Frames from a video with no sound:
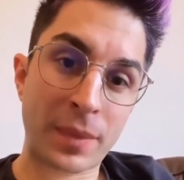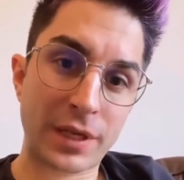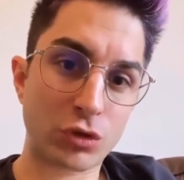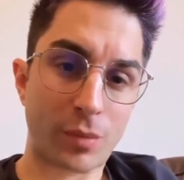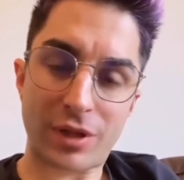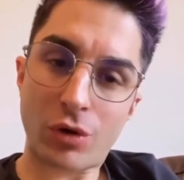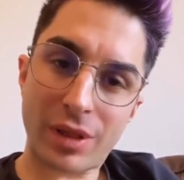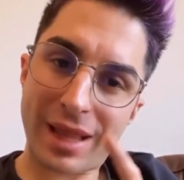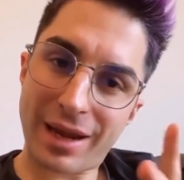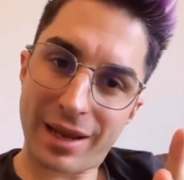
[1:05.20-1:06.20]
insomma di non
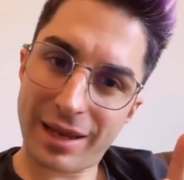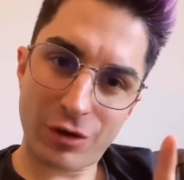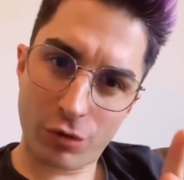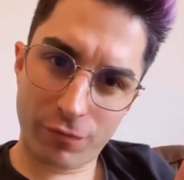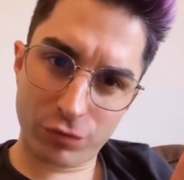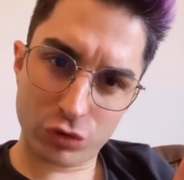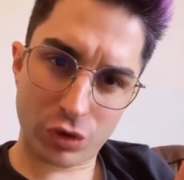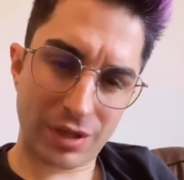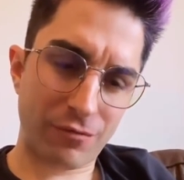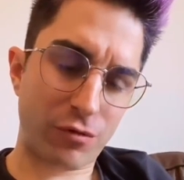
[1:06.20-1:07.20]
andare in confusione,
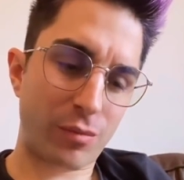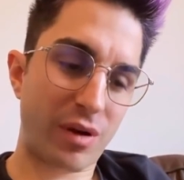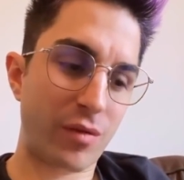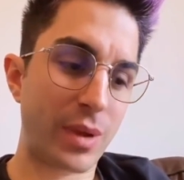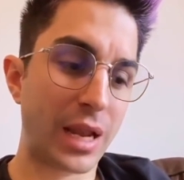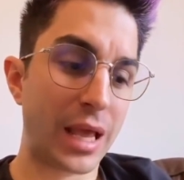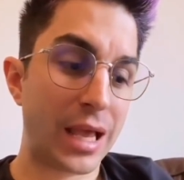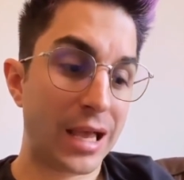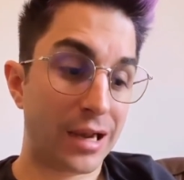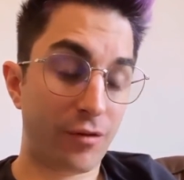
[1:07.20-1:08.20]
di informarvi bene.
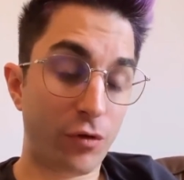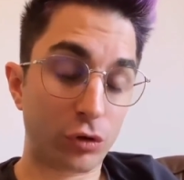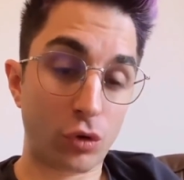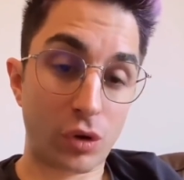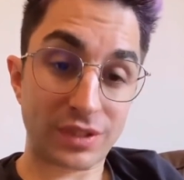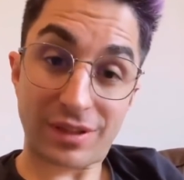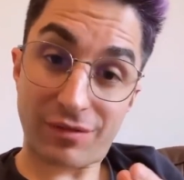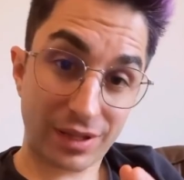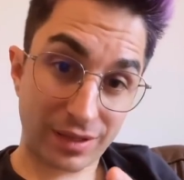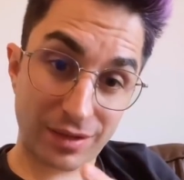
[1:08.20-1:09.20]
La foto è stata
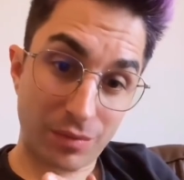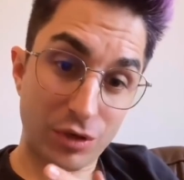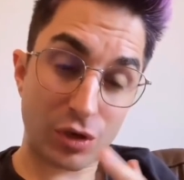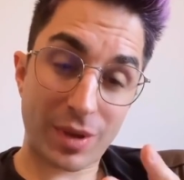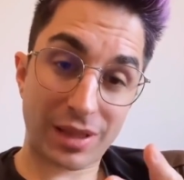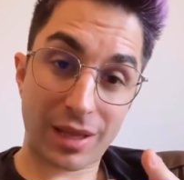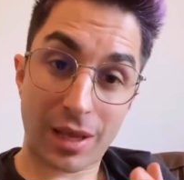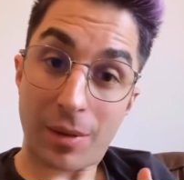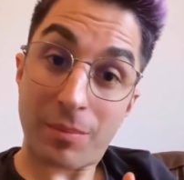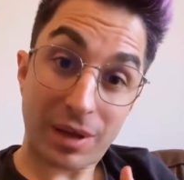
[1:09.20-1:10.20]
fatta
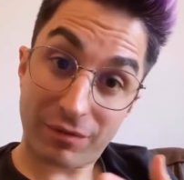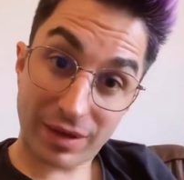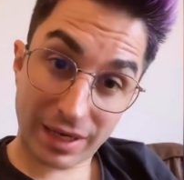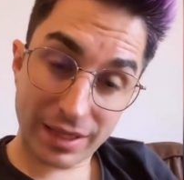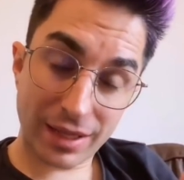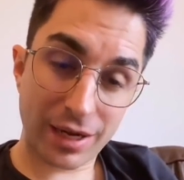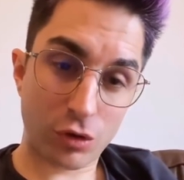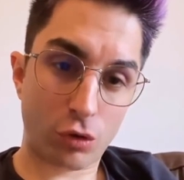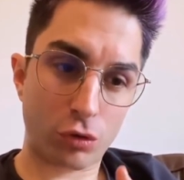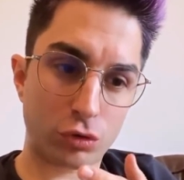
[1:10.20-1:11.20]
semplicemente per far ridere, io
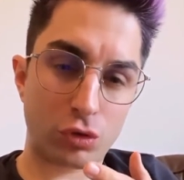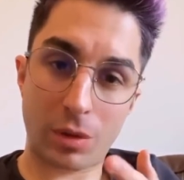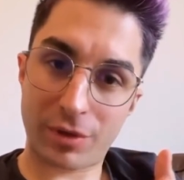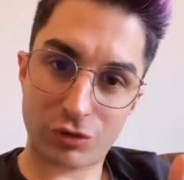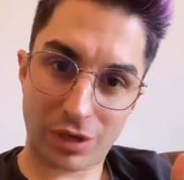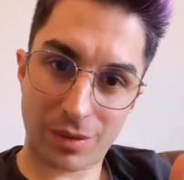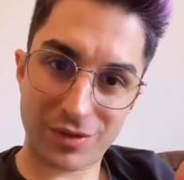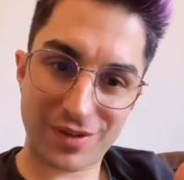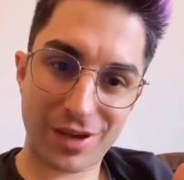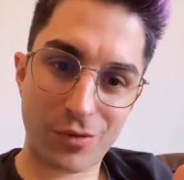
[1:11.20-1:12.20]
conosco le persone che mi
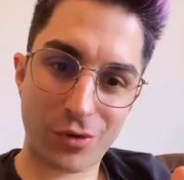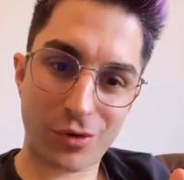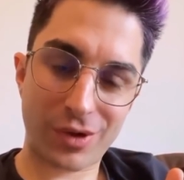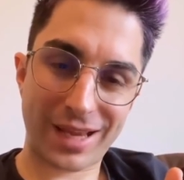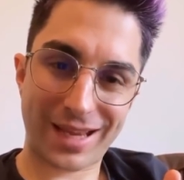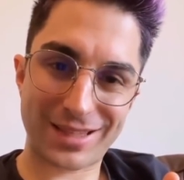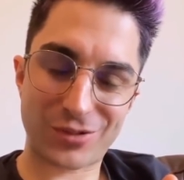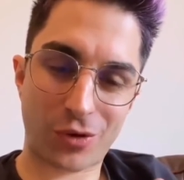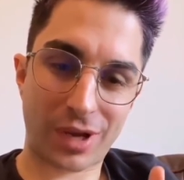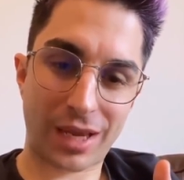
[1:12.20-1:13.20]
seguono e so
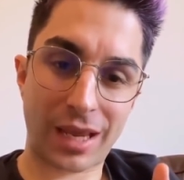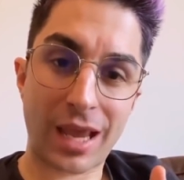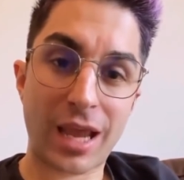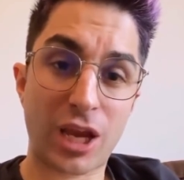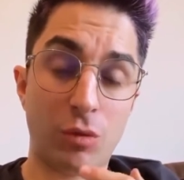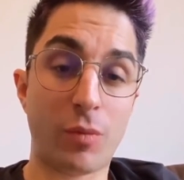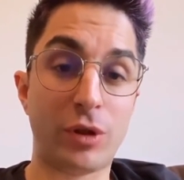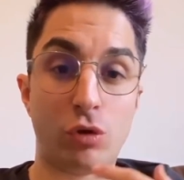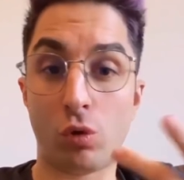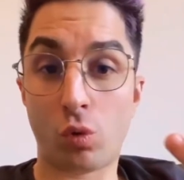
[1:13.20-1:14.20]
che in un
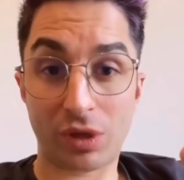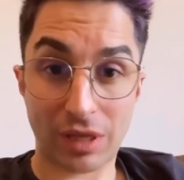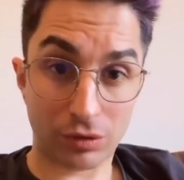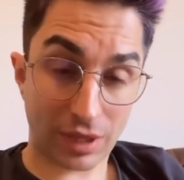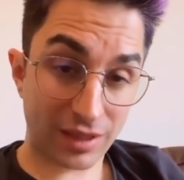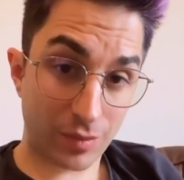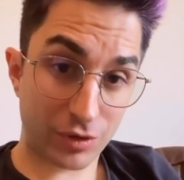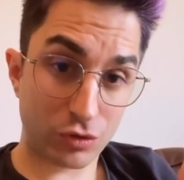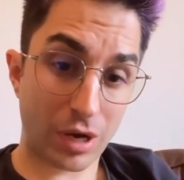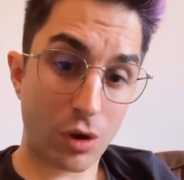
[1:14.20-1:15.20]
momento in cui t- tante
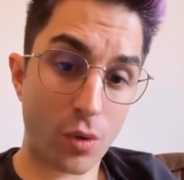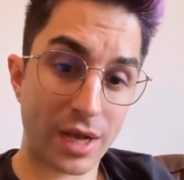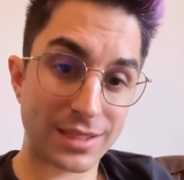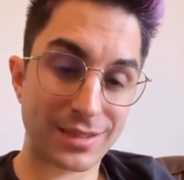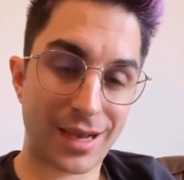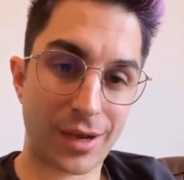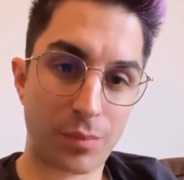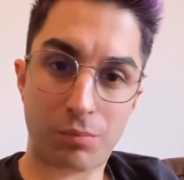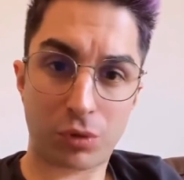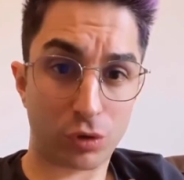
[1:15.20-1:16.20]
persone hanno ansia
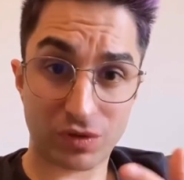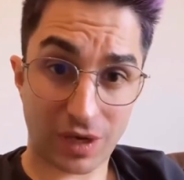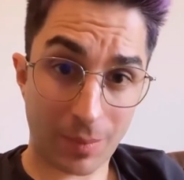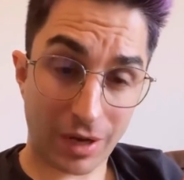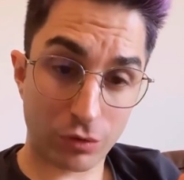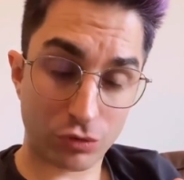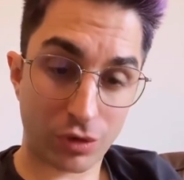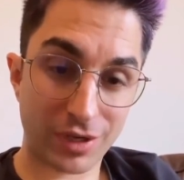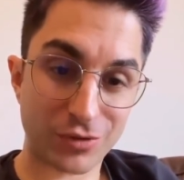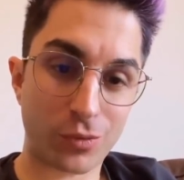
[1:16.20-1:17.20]
potevo strappargli un
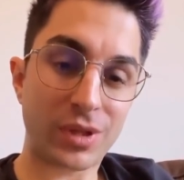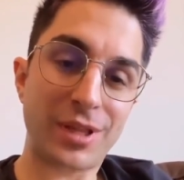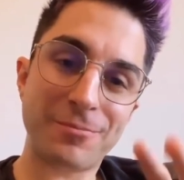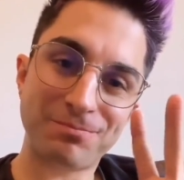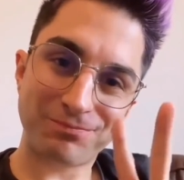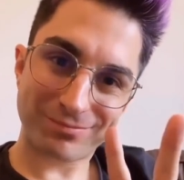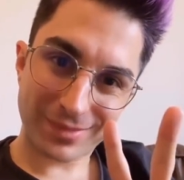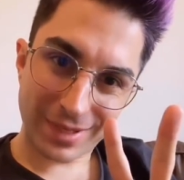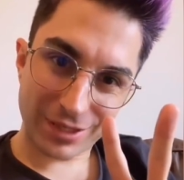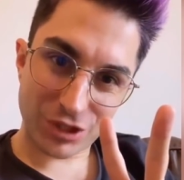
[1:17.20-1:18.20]
sorriso, quindi
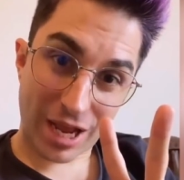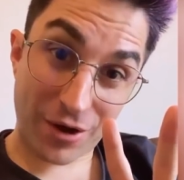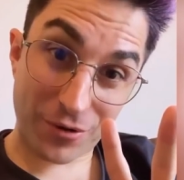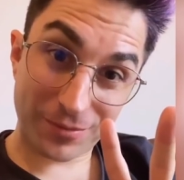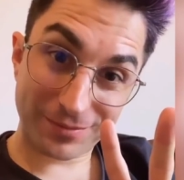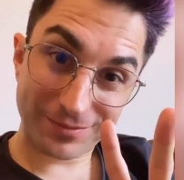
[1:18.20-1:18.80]
ciao!